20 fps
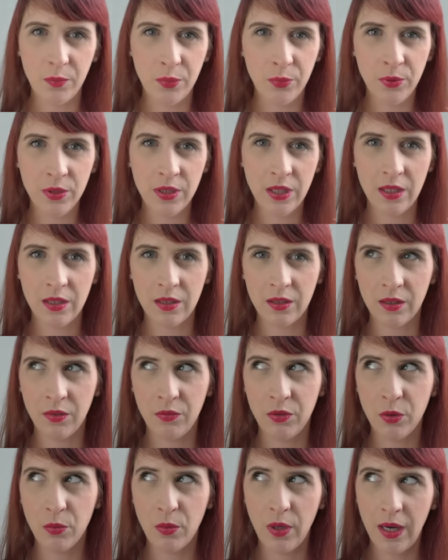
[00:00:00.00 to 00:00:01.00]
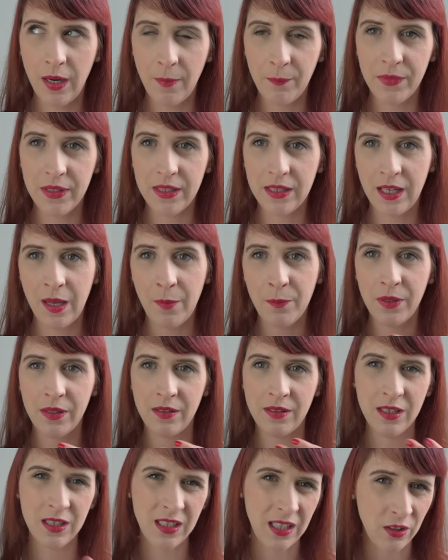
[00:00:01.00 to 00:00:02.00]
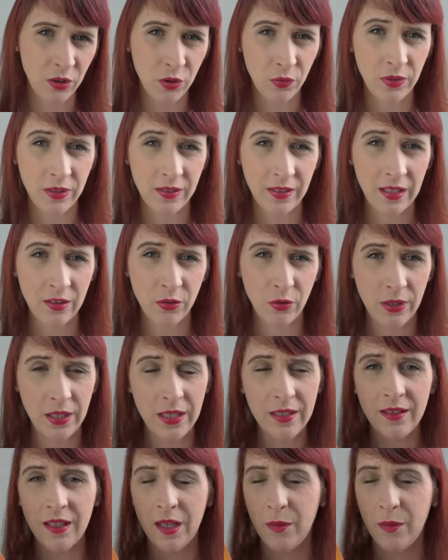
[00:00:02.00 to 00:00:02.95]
Bücherreview habt, ich habe jetzt nicht ganz so viel Zeit zu lesen,